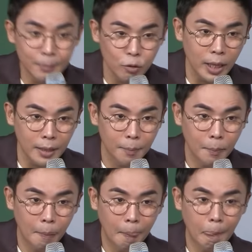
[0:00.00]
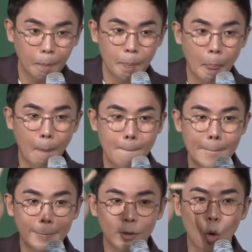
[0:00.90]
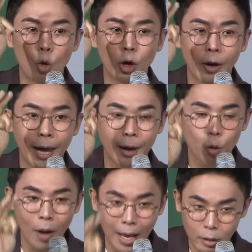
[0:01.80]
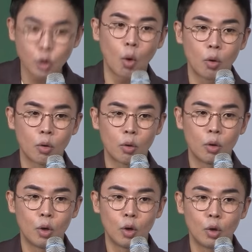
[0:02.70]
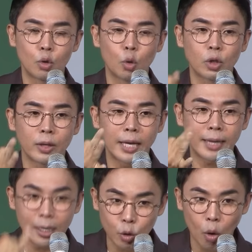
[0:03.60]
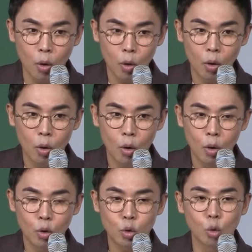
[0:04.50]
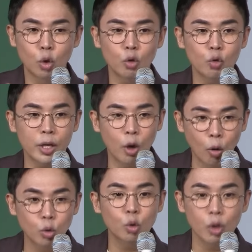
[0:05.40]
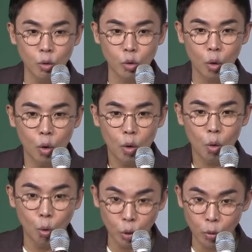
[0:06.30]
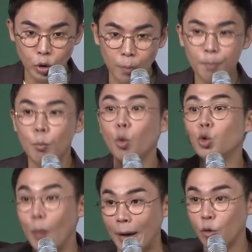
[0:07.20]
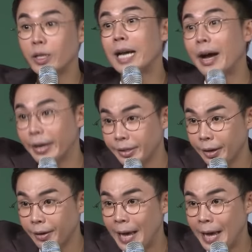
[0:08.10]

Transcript: 신문학, 고려의 광종, 조선의 태종, 조선 후기 영조 정조 공통점 모두 왕권이 강했어요.